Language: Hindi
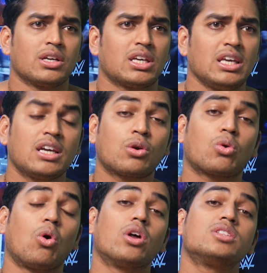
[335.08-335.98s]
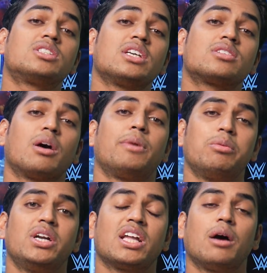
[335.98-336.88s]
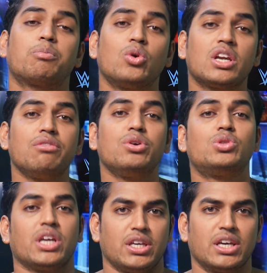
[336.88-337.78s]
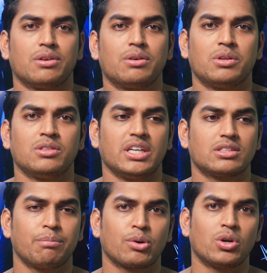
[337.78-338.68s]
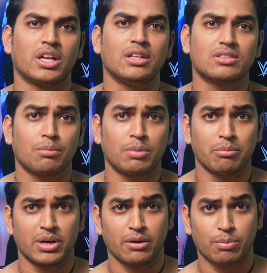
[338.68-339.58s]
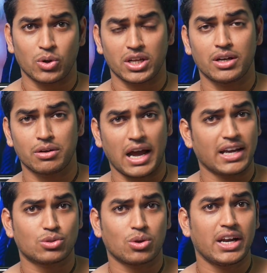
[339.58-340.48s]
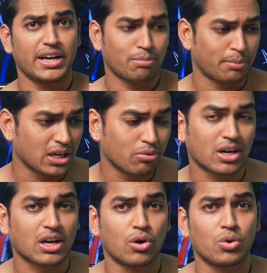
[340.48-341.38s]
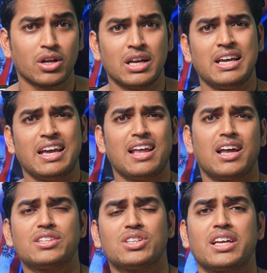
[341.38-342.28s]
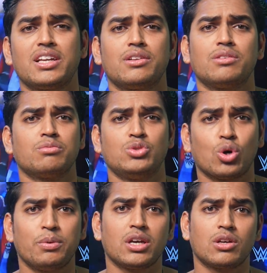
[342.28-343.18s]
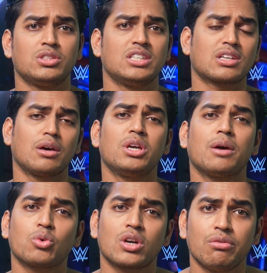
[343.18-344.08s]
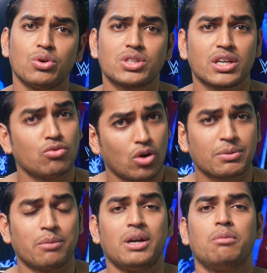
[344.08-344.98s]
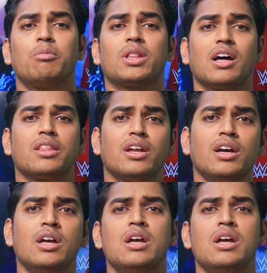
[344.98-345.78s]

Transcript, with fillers: कि कौन से सप्लीमेंट का आपको रिव्यू चाहिए जैसे प्रोटीन सप्लीमेंट प्रोटीन आइसोलेट प्री वर्कआउट एल आर्जनाइन जो भी जिसका भी आपको रिव्यू चाहिए वो आप कमेंट में बता देना